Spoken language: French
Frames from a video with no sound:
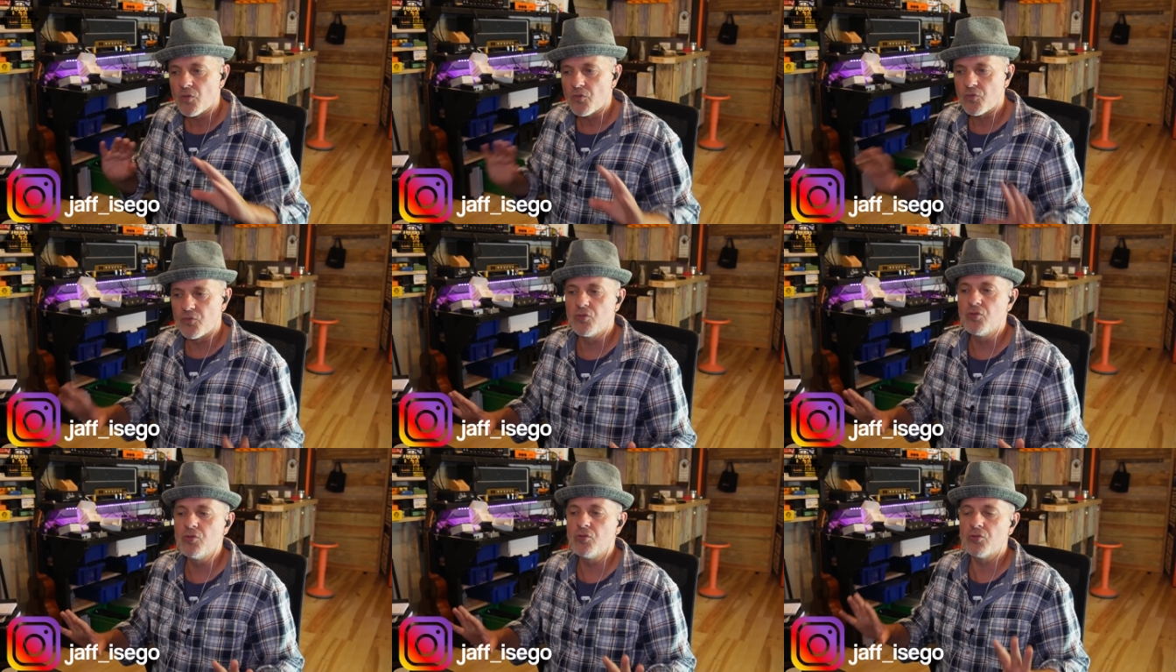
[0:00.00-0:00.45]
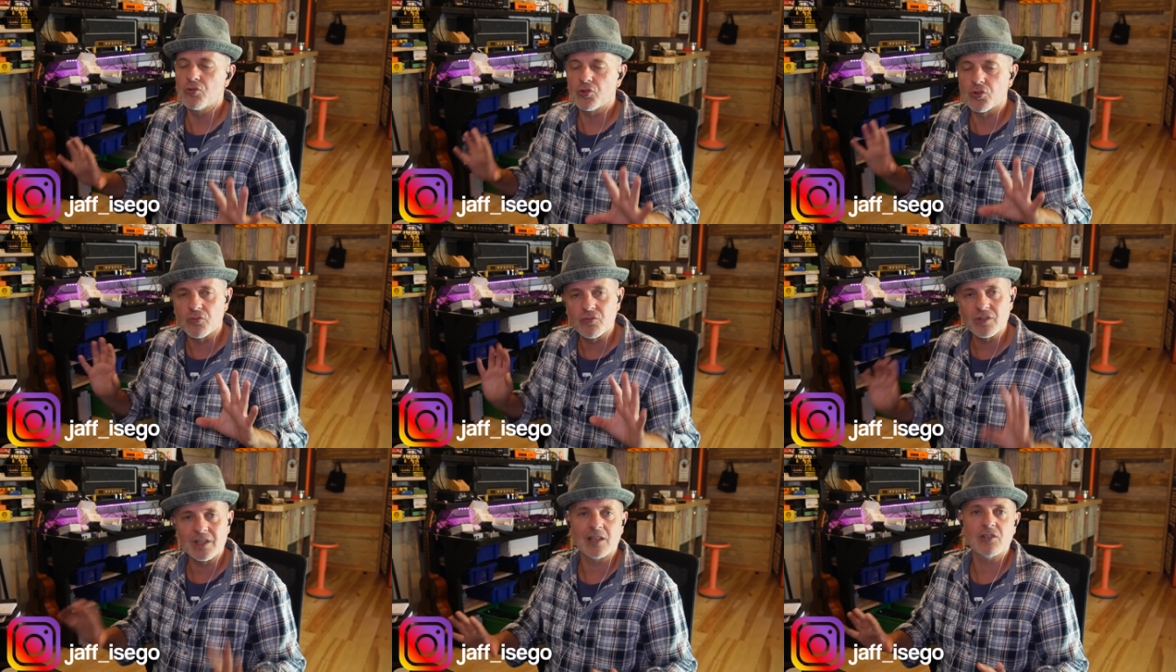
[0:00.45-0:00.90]
vous, je
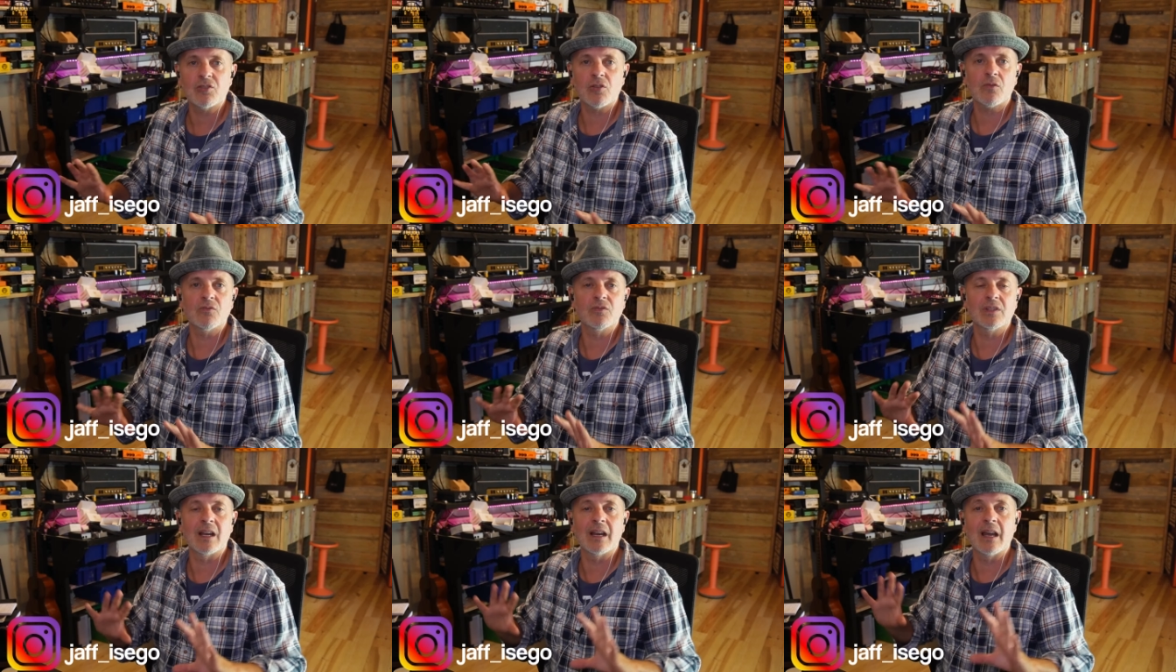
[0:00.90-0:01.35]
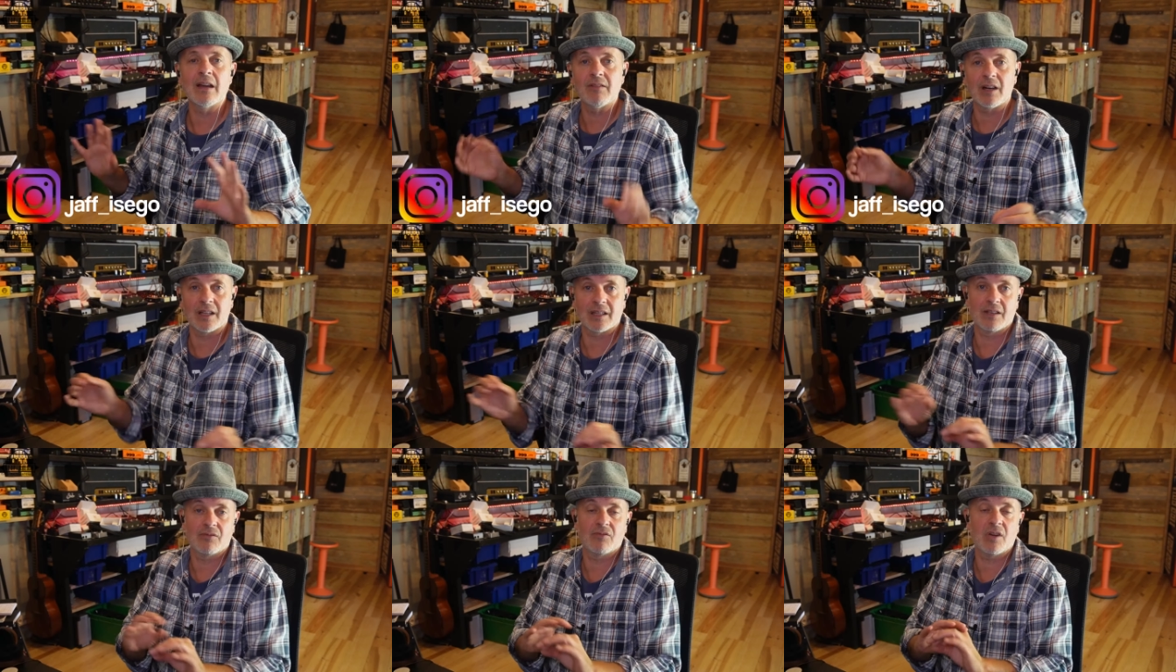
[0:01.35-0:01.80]
vous assure que vous allez
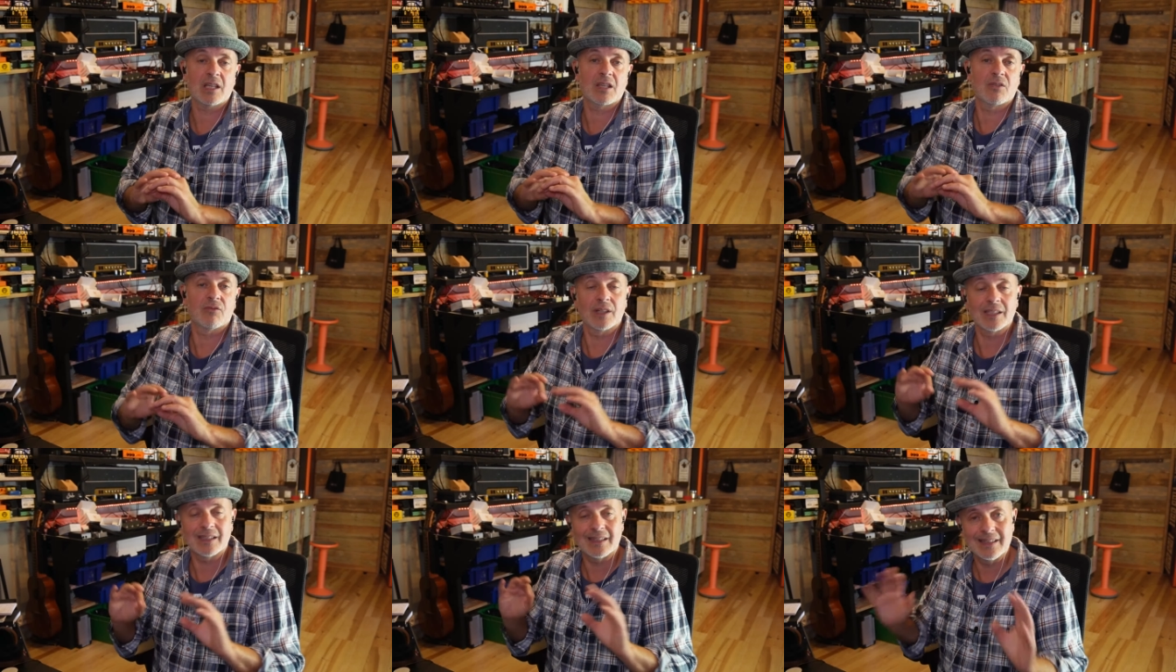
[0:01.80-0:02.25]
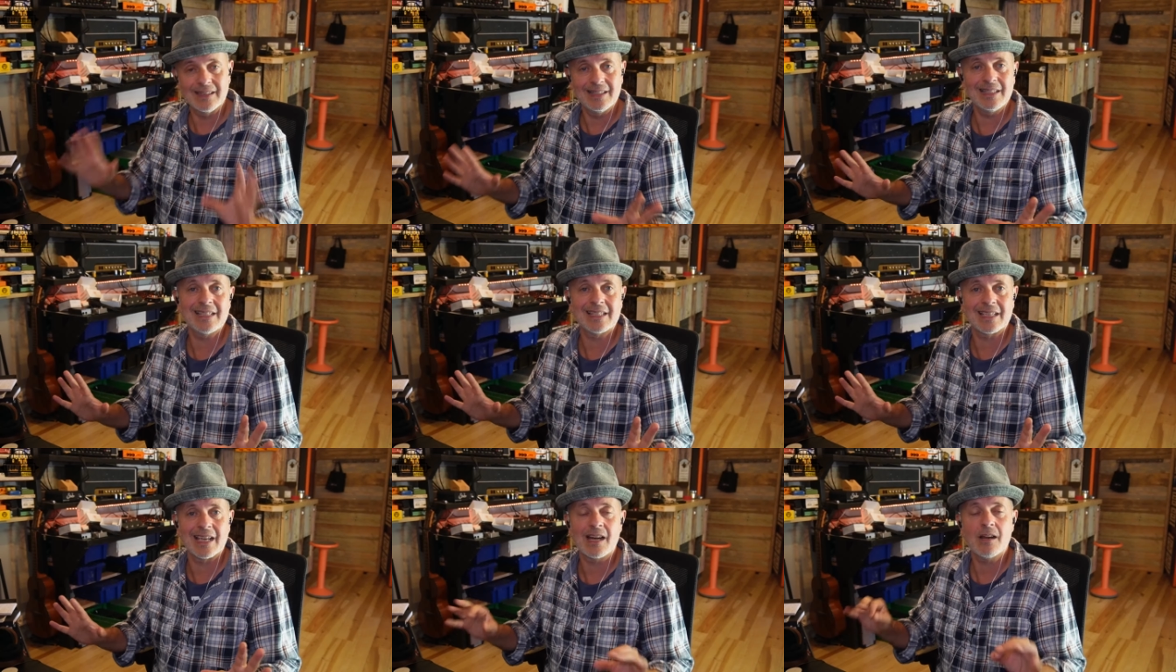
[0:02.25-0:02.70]
avoir des voix qui vont être
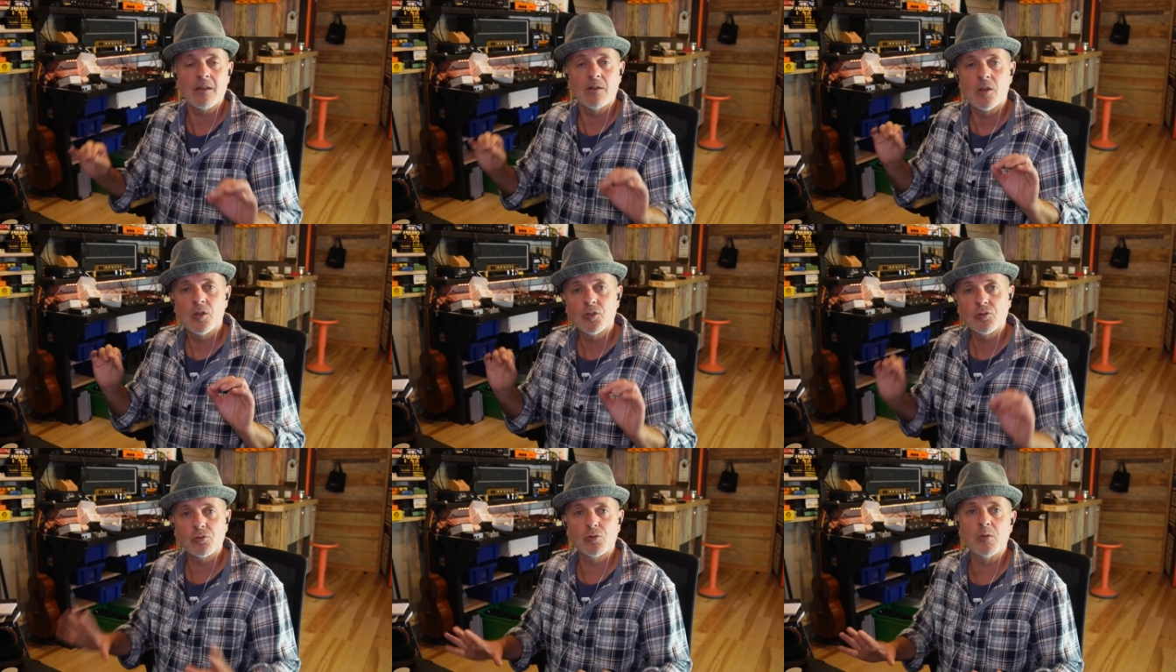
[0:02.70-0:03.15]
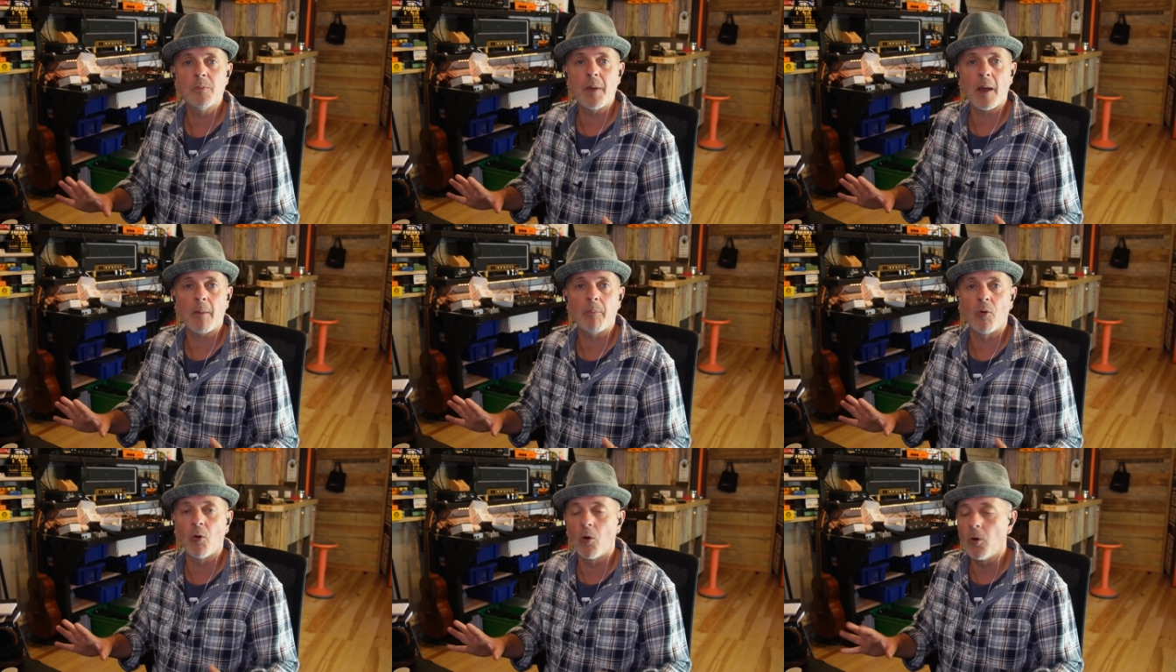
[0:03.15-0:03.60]
nickel,
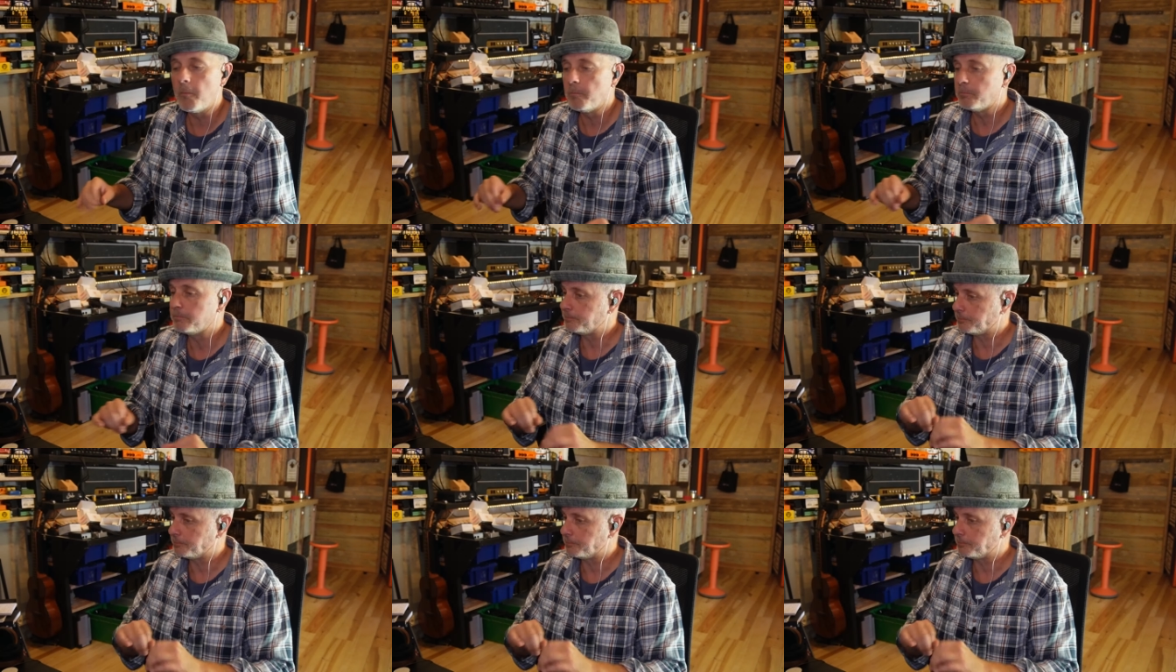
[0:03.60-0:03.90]
super pro,